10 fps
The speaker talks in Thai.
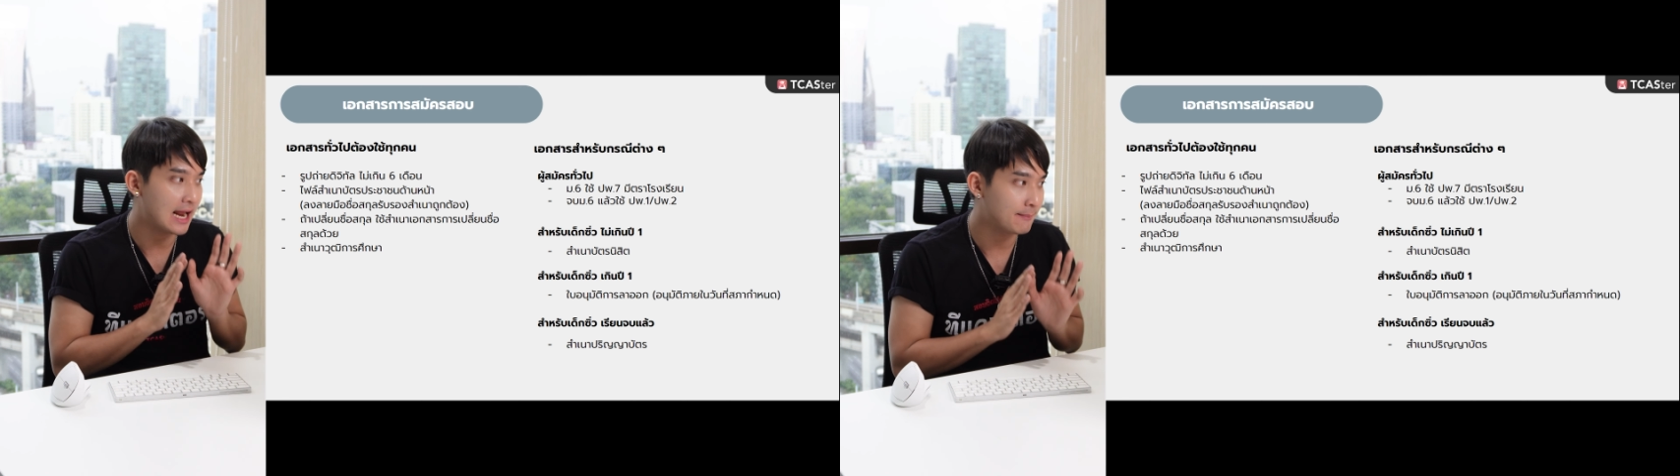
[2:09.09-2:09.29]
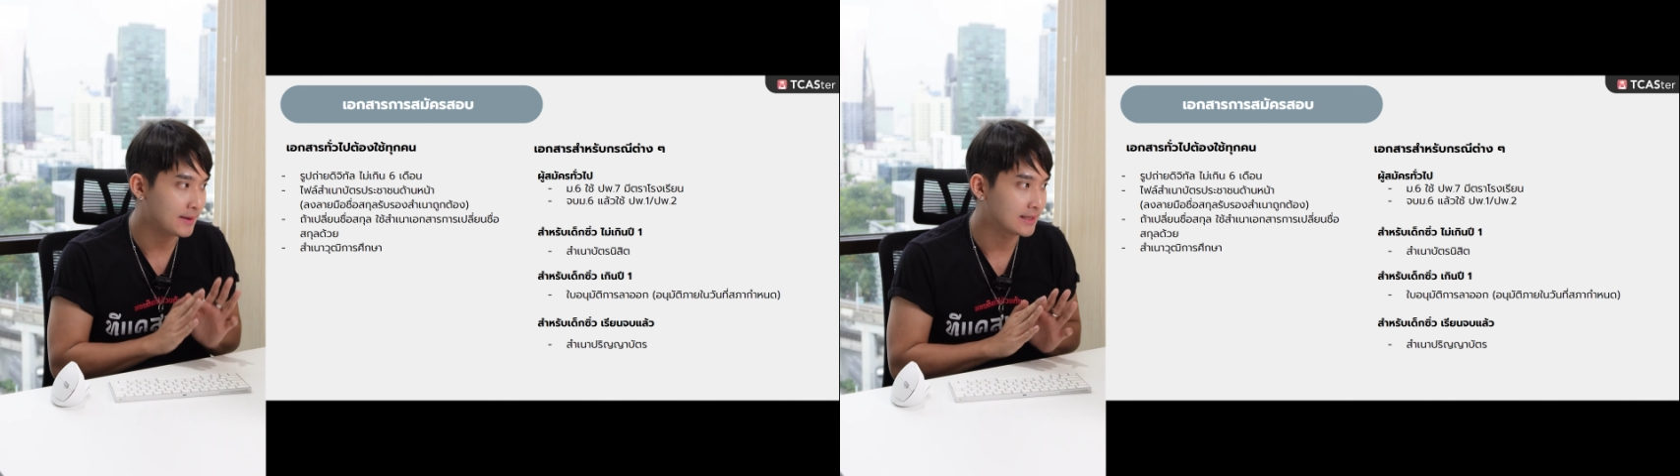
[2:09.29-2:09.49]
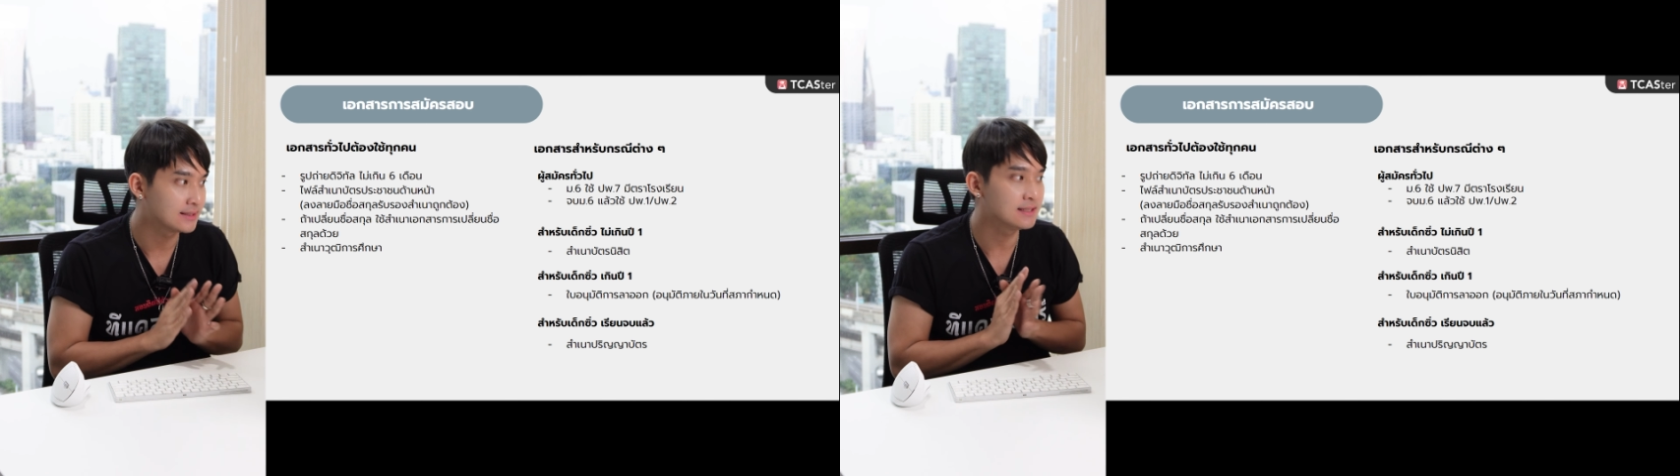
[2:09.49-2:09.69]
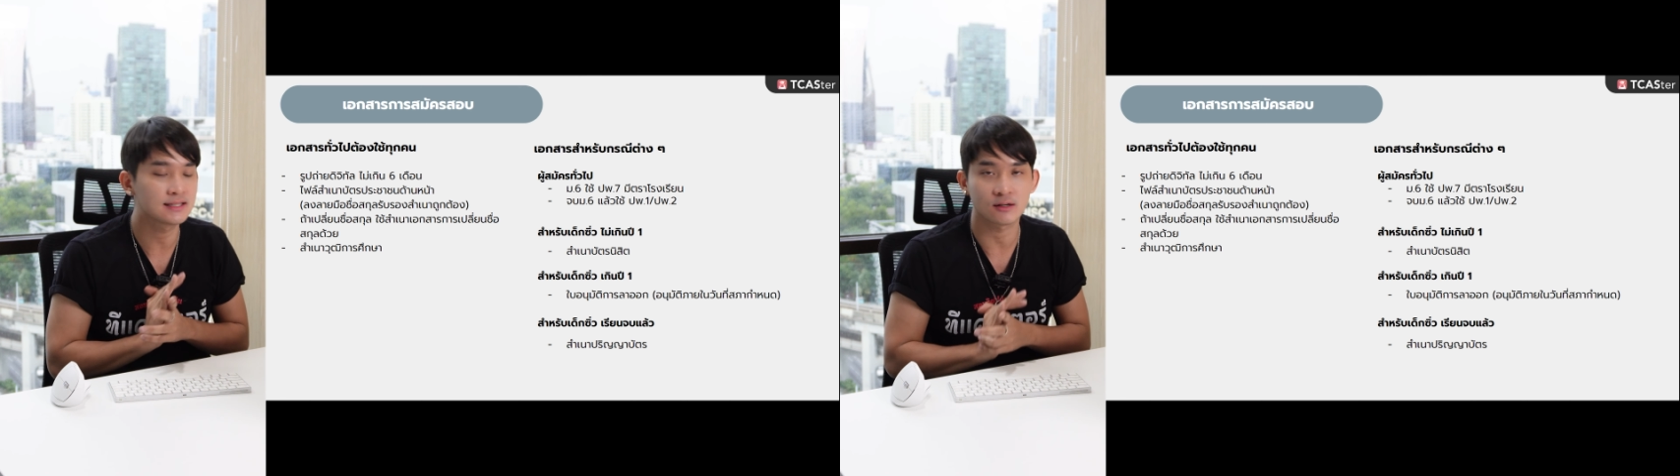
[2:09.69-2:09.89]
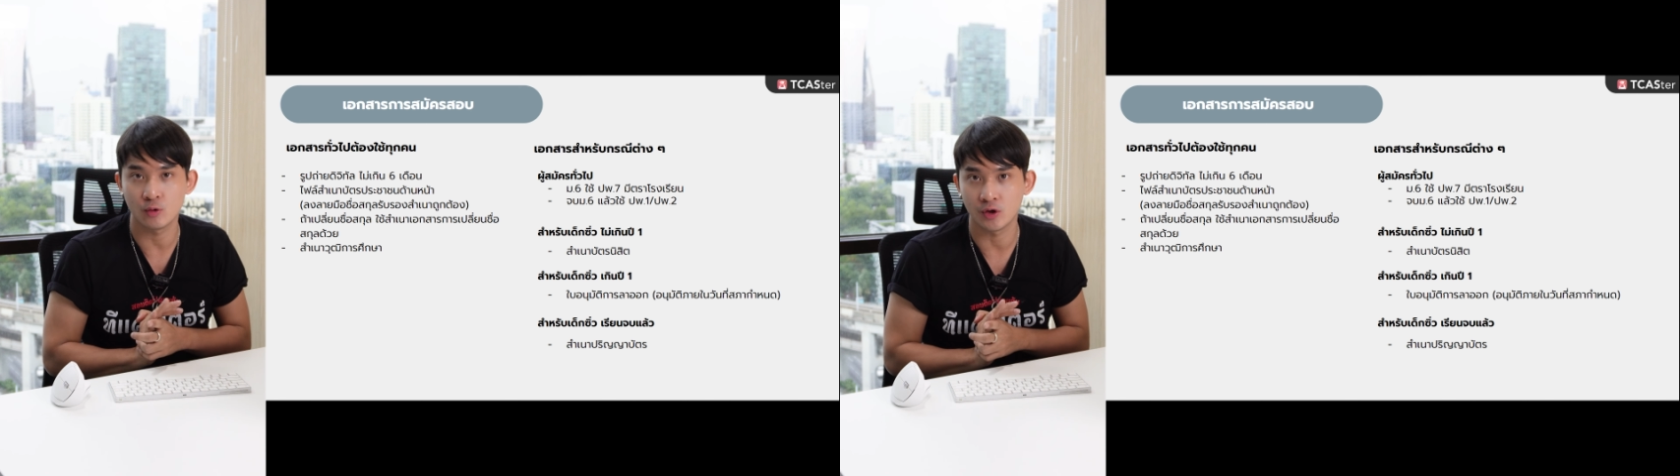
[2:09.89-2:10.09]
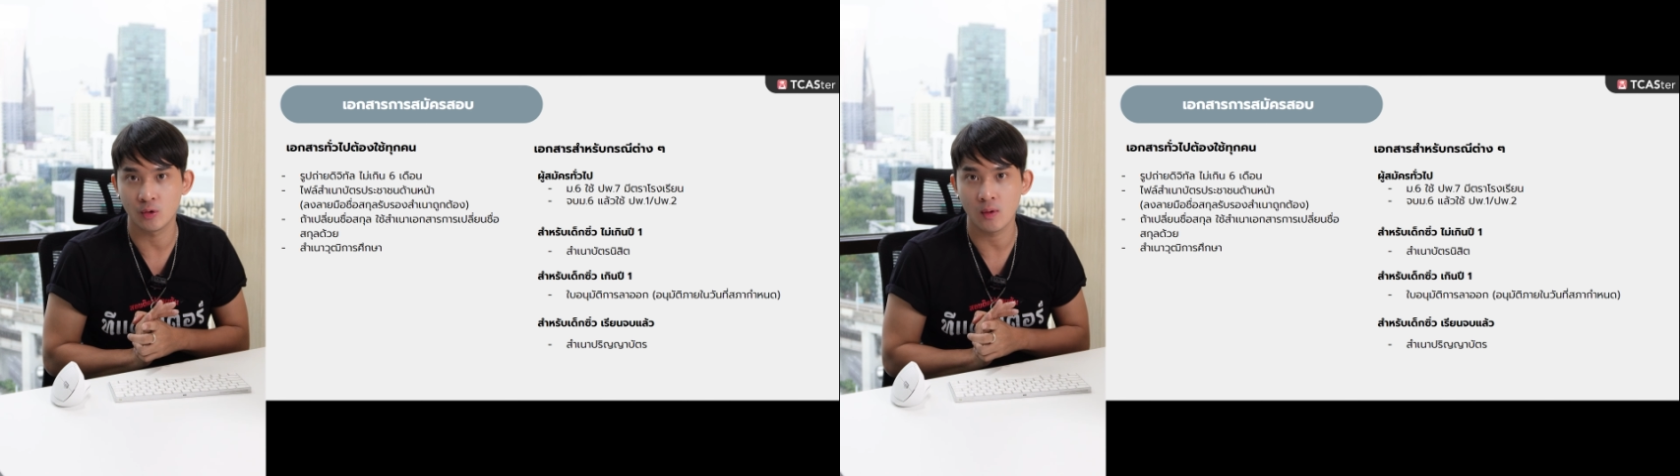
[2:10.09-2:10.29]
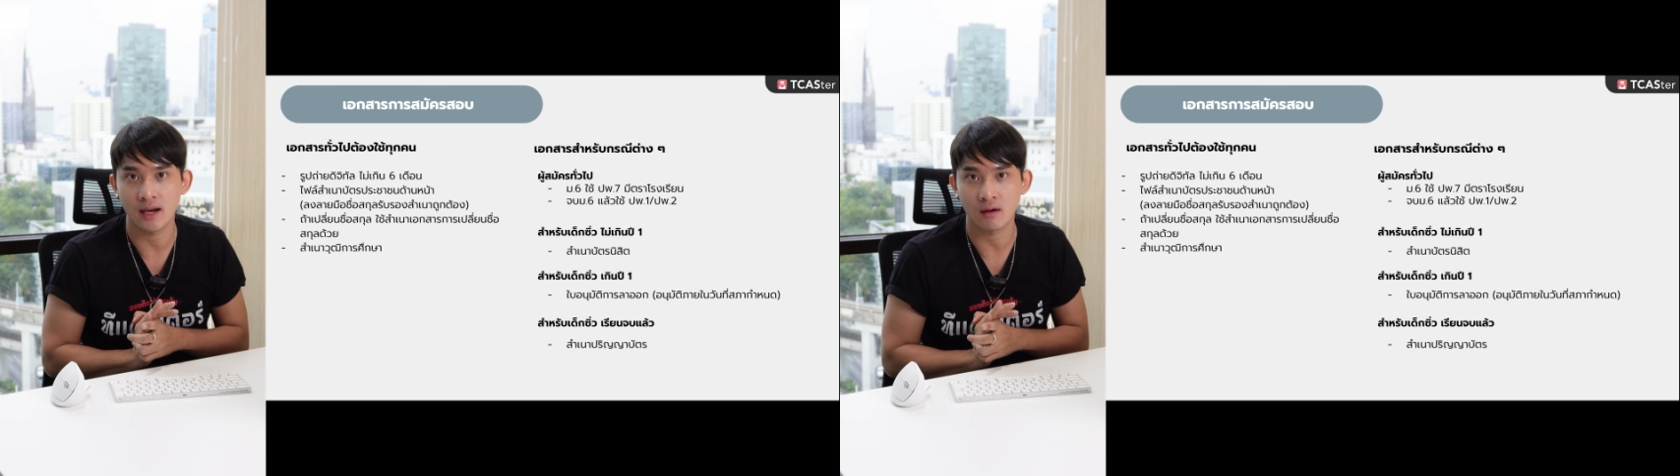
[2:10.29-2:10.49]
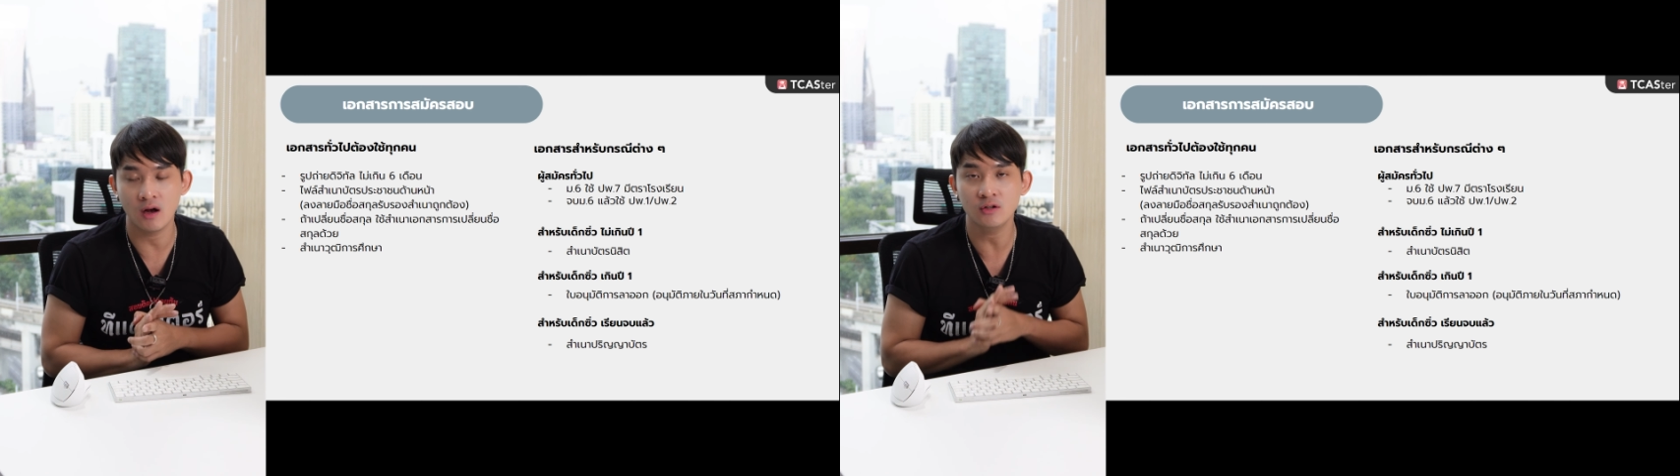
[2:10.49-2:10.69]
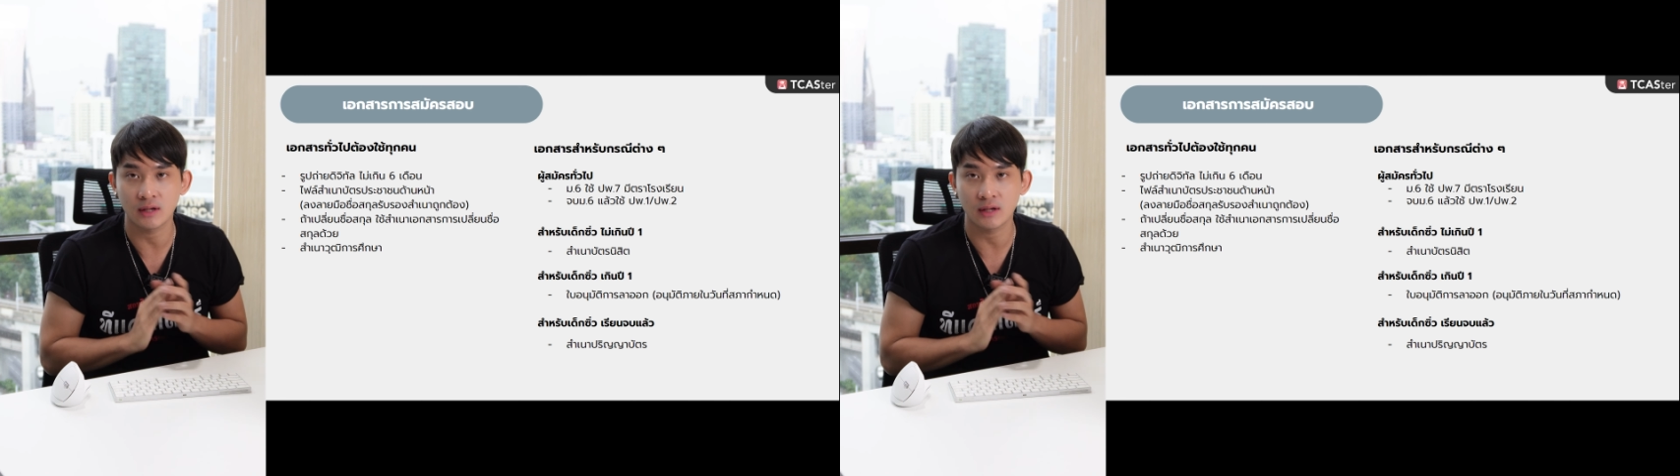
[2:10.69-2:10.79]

การเปลี่ยนชื่อสกุลด้วย แล้วก็